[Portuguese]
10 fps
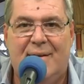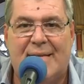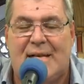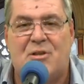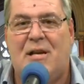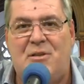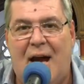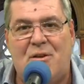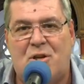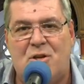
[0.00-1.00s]
Essa
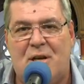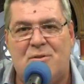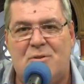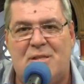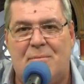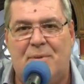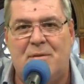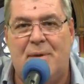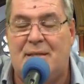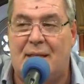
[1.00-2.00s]
gente acha que Jesus
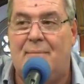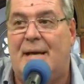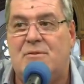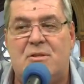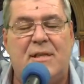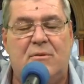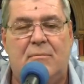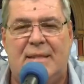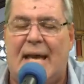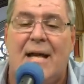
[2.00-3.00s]
simplesmente era mais um ser
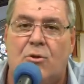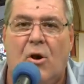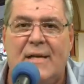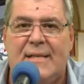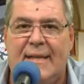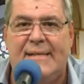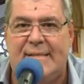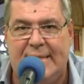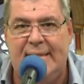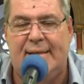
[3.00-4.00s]
humano. Tem a dó, isso é
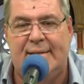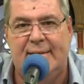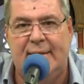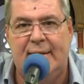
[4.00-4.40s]
heresia.